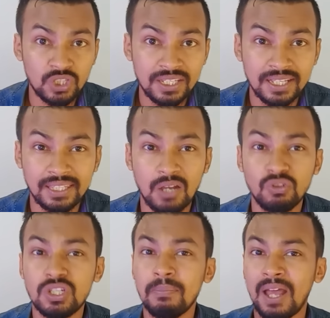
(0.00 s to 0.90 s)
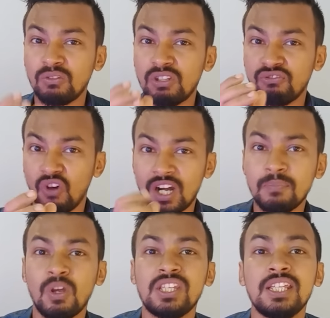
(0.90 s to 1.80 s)
বোঝা যায় তা হচ্ছে ভারতের ফরেন
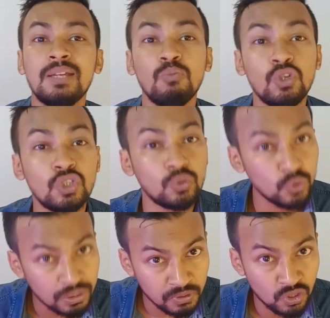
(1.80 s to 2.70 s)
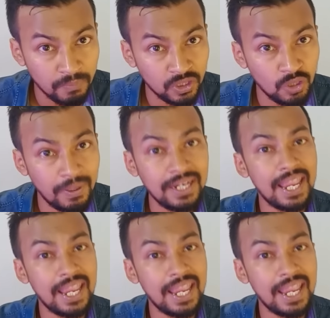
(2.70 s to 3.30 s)
পলিসিতে মূলত দুটি বিষয় বিদ্যমান